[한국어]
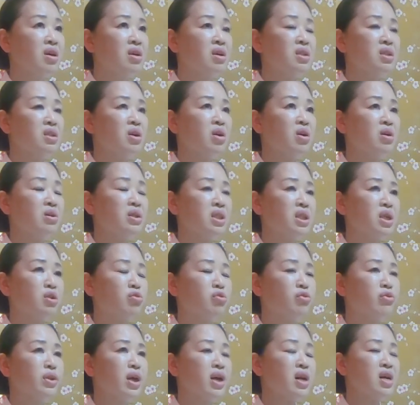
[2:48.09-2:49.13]
그래서 이제
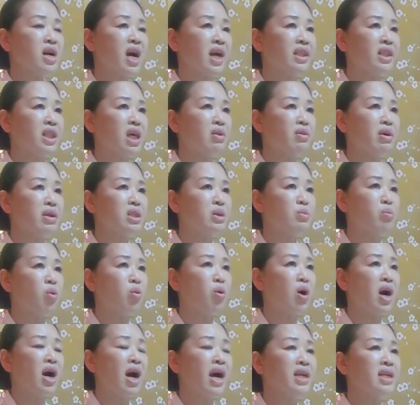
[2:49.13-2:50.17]
군대를 갔다 와서
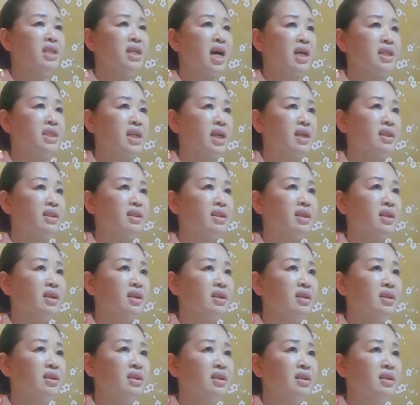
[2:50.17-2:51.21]
복학하는 학생들